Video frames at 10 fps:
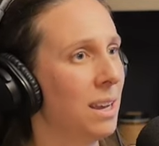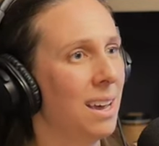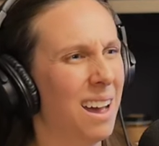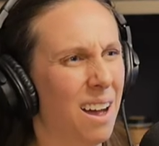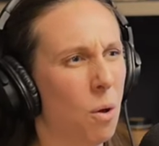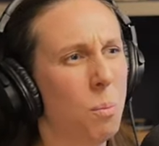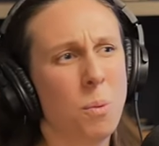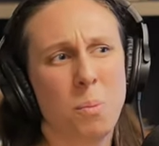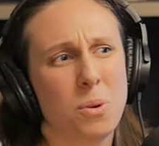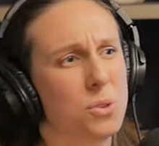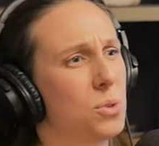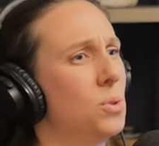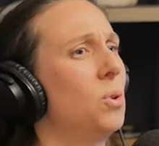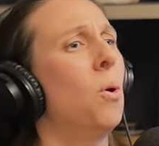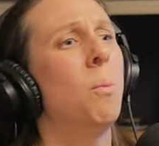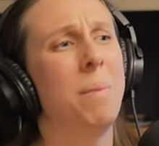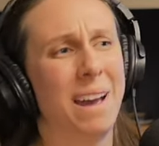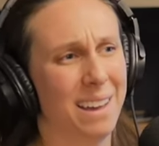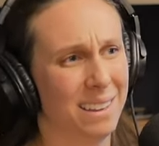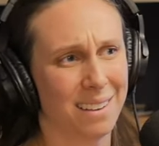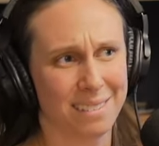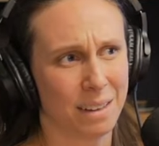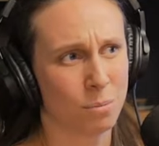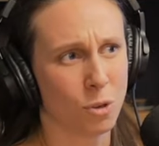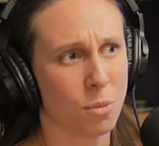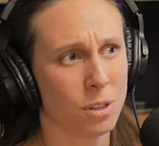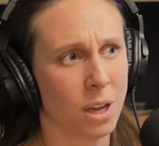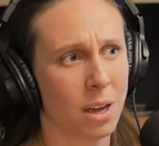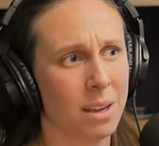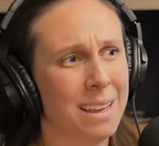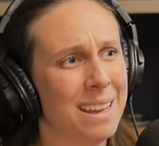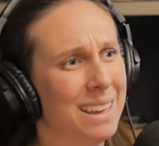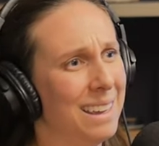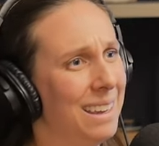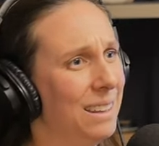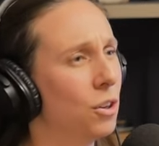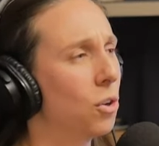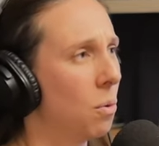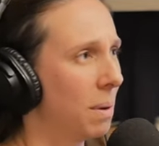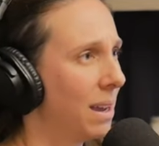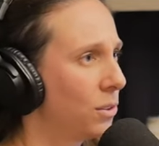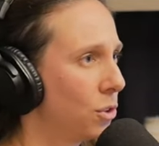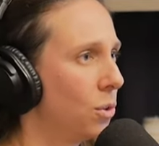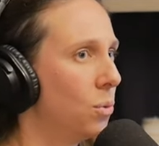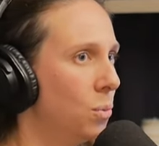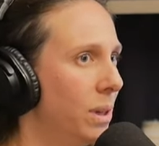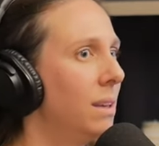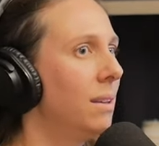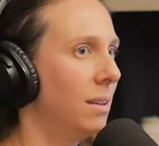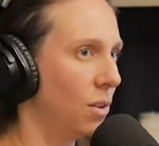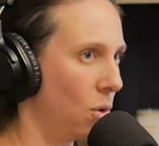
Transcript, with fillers: Mhm. Alors, on peut pas se comparer en termes de bonheur et, de comprendre que oui,